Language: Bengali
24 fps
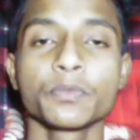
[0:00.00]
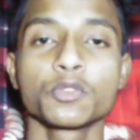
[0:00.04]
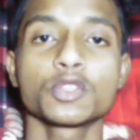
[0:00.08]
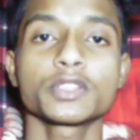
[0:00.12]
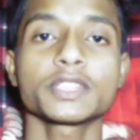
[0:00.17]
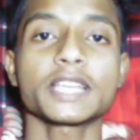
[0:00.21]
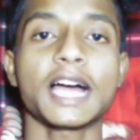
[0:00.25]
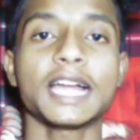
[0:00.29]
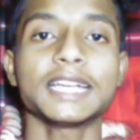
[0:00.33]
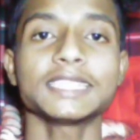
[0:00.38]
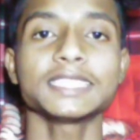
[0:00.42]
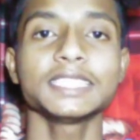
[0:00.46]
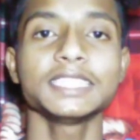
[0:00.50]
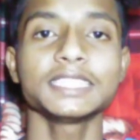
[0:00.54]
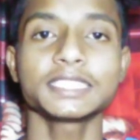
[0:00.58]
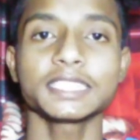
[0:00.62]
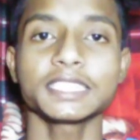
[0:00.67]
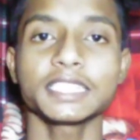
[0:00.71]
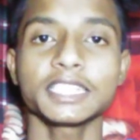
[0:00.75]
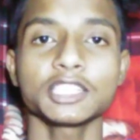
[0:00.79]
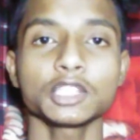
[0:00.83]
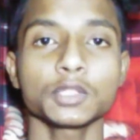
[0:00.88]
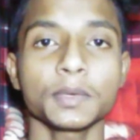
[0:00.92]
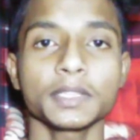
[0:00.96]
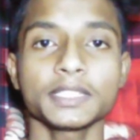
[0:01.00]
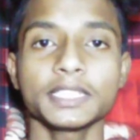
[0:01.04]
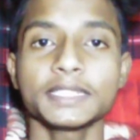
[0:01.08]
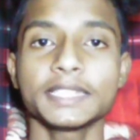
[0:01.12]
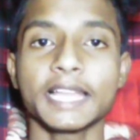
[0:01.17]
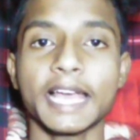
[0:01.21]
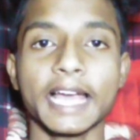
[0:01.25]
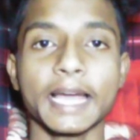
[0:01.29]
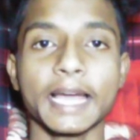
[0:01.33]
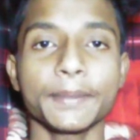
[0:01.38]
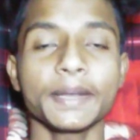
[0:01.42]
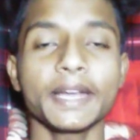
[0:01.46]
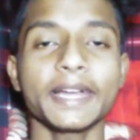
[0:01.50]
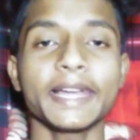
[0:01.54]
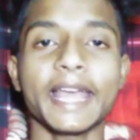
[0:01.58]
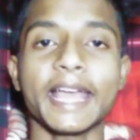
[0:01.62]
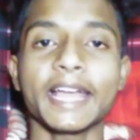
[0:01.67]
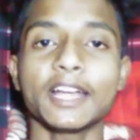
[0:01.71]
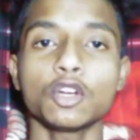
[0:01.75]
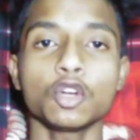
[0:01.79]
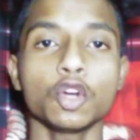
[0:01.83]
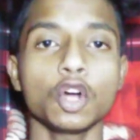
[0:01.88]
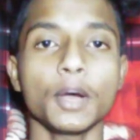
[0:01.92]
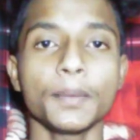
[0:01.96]
তো সার্চ লিস্টে থেকে তোমাদের দেখাবে না
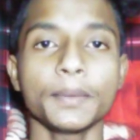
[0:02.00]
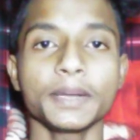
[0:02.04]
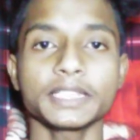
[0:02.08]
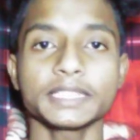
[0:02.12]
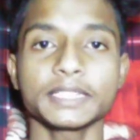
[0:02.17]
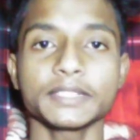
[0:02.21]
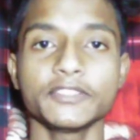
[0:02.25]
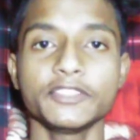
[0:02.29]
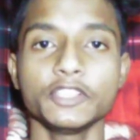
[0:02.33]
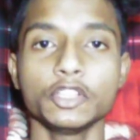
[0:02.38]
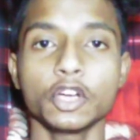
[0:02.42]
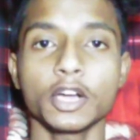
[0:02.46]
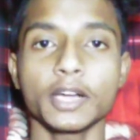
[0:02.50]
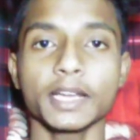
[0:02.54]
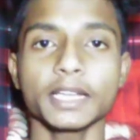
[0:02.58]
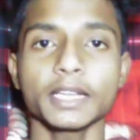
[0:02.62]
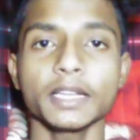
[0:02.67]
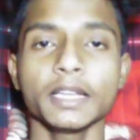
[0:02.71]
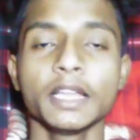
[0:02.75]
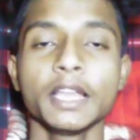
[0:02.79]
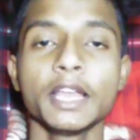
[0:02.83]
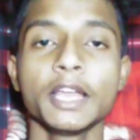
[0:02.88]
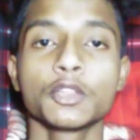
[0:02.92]
র্যাঙ্কও হবে না সেই ভিডিওটা